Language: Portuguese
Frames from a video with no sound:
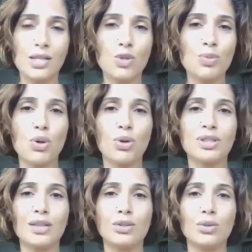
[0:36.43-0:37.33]
Esse tipo de
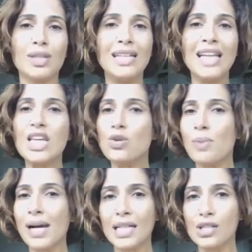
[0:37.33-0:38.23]
contrato não dá
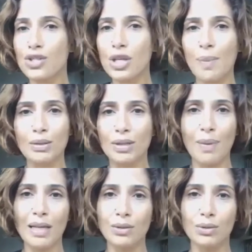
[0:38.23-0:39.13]
nenhuma garantia para o
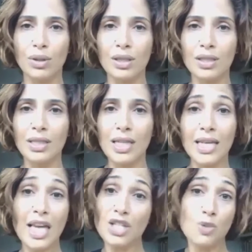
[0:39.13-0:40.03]
trabalhador,
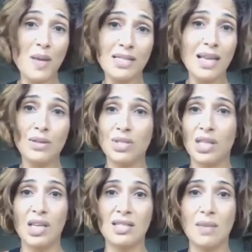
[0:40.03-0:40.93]
que é dispensado
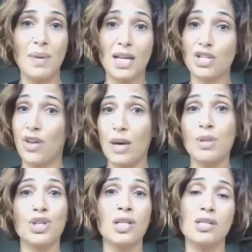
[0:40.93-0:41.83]
sem receber as
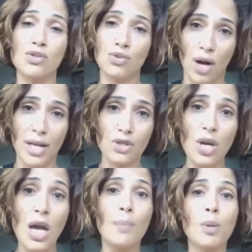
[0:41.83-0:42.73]
verbas
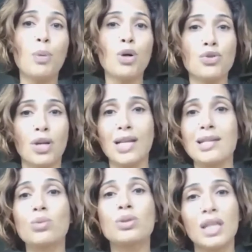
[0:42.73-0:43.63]
rescisórias
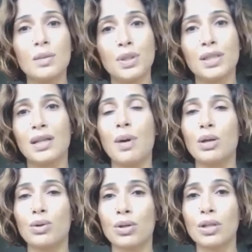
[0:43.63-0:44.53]
proporcionais ao tempo que
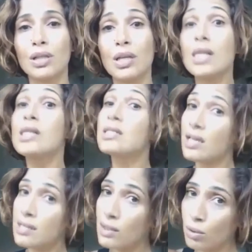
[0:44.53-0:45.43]
trabalhou e
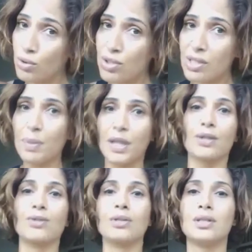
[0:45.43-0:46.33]
sem
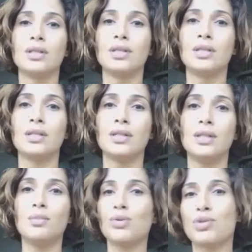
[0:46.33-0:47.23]
seguro-desemprego.
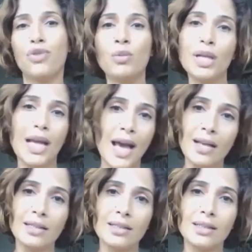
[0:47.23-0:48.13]
Bom, se for
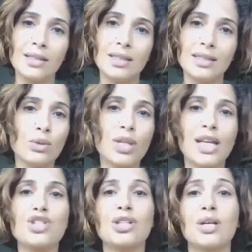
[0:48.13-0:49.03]
mulher, não
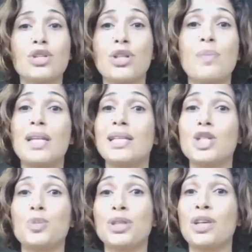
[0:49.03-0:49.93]
terá direito à
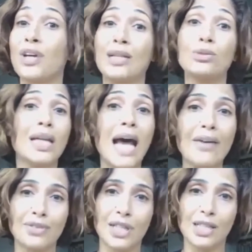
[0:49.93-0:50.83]
estabilidade por ter ficado
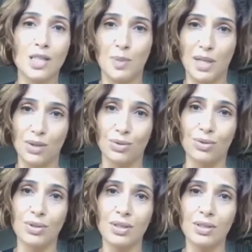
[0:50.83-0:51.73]
grávida nesse
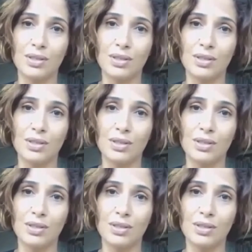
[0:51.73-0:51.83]
período.